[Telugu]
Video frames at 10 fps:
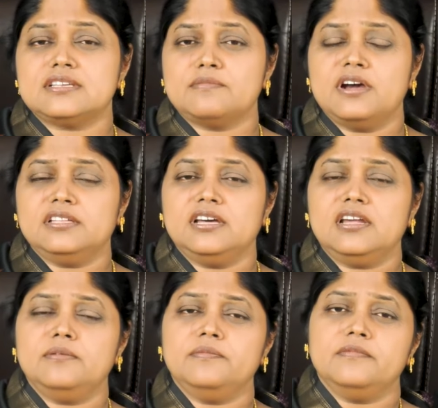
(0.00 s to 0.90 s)

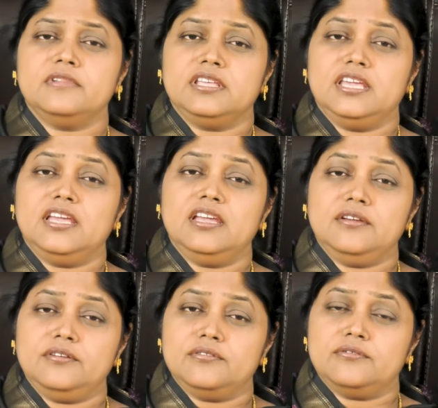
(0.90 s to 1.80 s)
సమాధానం ఏ
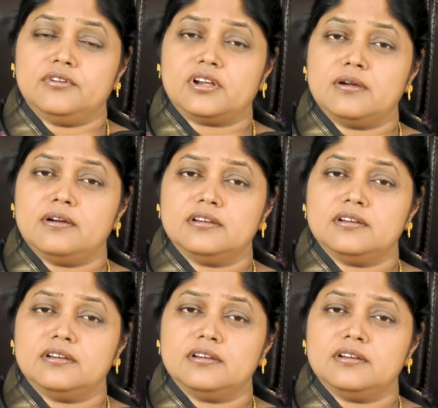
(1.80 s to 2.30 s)
ఒక